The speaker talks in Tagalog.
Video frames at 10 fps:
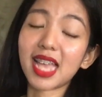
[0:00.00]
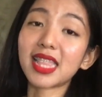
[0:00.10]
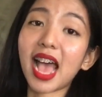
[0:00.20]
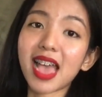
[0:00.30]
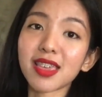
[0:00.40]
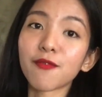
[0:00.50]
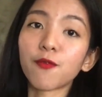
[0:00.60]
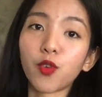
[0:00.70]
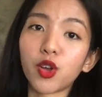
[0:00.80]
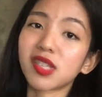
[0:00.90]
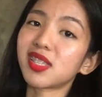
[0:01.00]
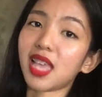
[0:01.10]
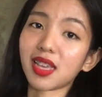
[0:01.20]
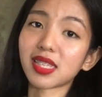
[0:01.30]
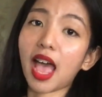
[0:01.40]
And I am for
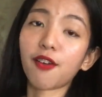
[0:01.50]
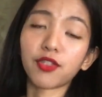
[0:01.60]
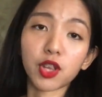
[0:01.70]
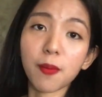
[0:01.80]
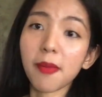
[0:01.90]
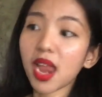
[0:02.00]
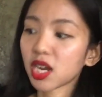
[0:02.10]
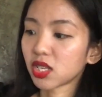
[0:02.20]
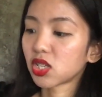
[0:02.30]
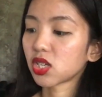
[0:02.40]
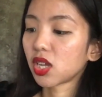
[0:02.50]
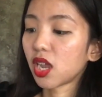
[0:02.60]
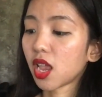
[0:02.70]
sex after marriage.